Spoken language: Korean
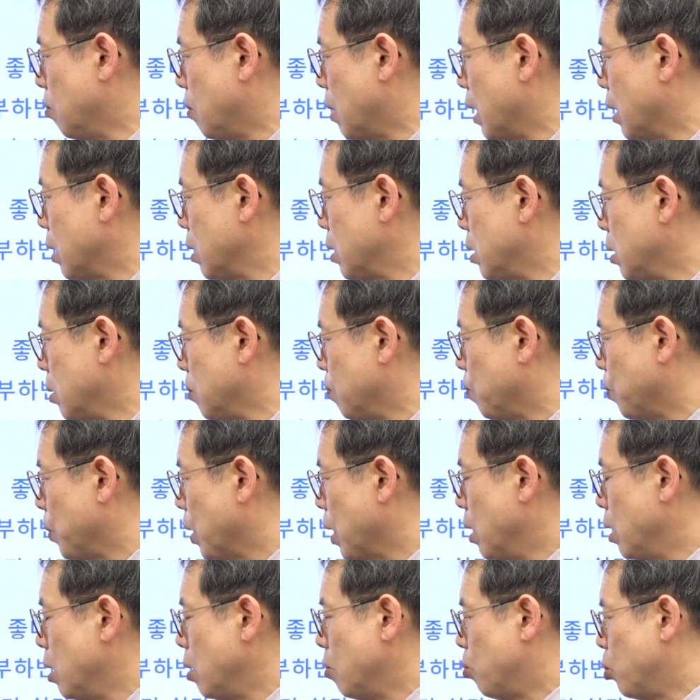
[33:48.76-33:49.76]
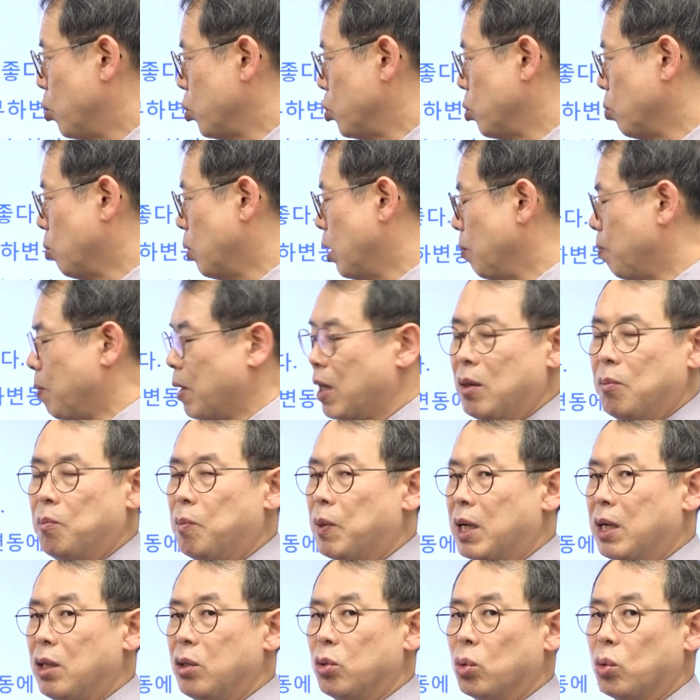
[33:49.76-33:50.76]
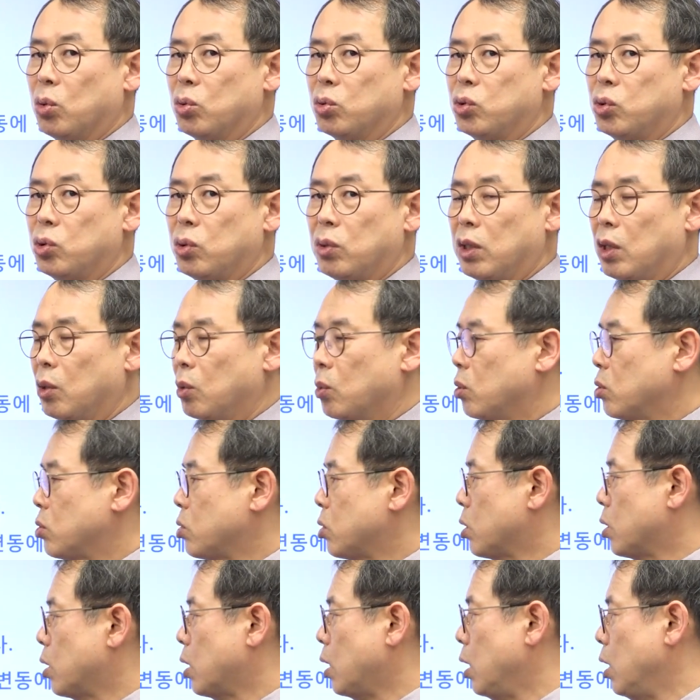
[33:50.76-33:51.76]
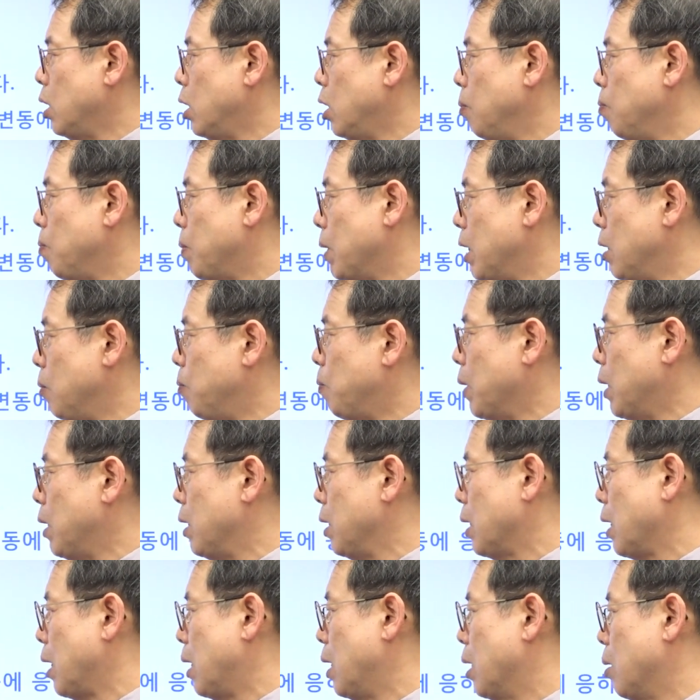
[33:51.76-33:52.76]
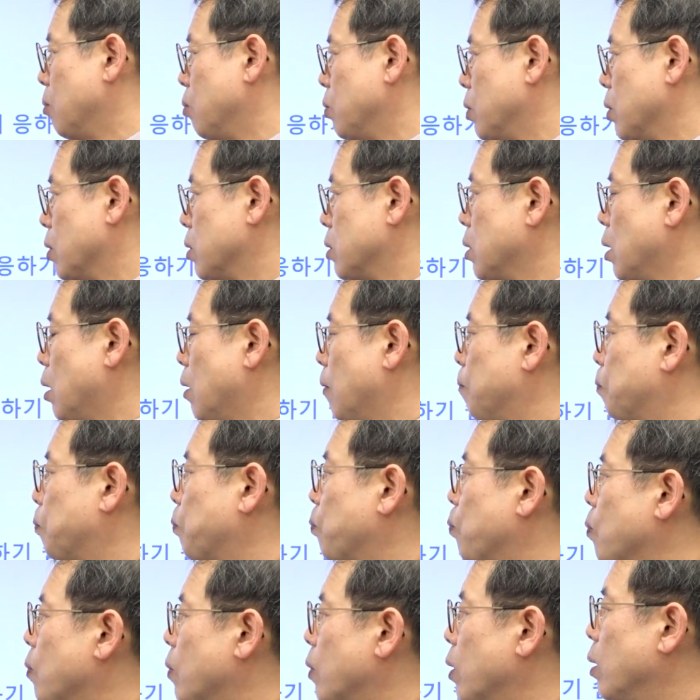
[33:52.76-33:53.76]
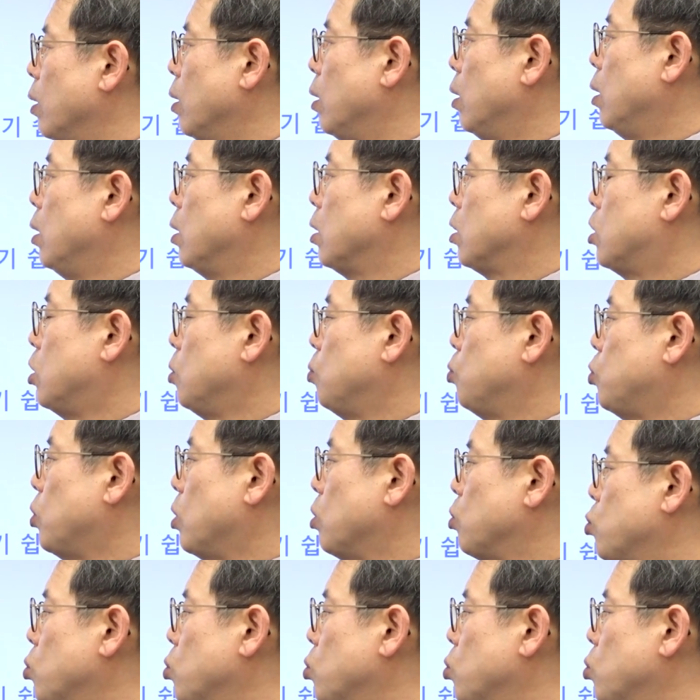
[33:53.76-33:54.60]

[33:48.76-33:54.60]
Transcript: 만큼 불순물이 빨리빨리 농축이 되고 스케일이 빨리빨리 달라붙어서 급수의